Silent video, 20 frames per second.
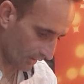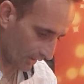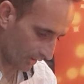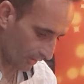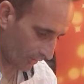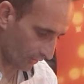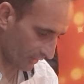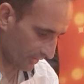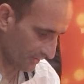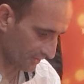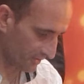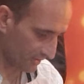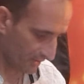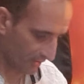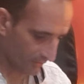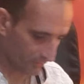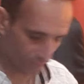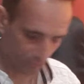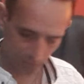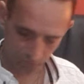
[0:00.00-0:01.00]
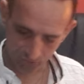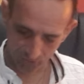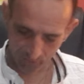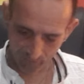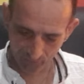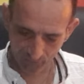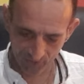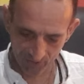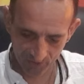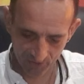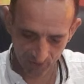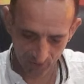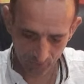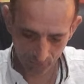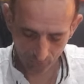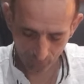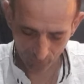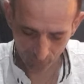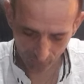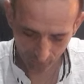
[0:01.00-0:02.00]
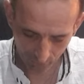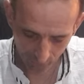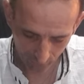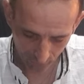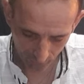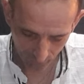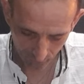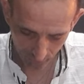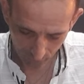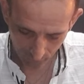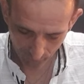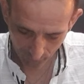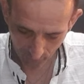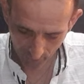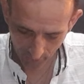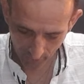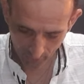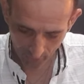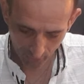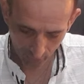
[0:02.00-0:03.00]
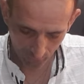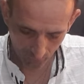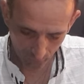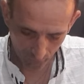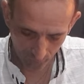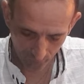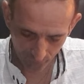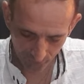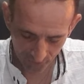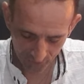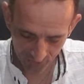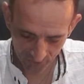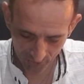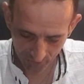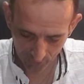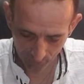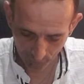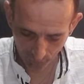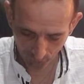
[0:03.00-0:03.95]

Alors ici, euh, j'ai une visite, euh, voilà, une visite,